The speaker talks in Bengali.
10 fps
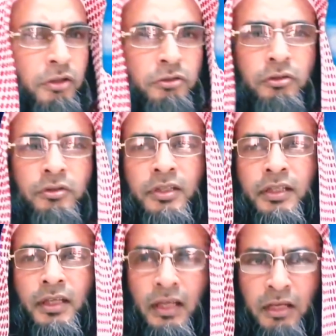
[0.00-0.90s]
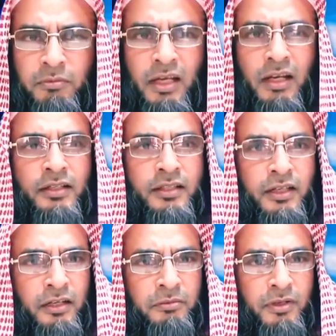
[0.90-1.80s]
অন্তর থেকে এলেমকে আল্লাহ
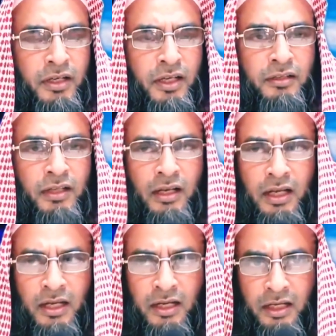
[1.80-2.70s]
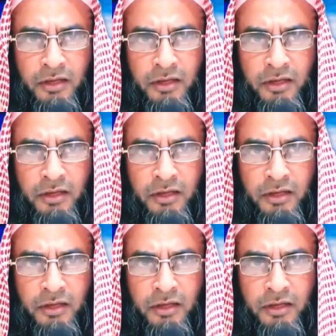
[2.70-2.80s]
টেনে নেবেন না ইন আল্লাহ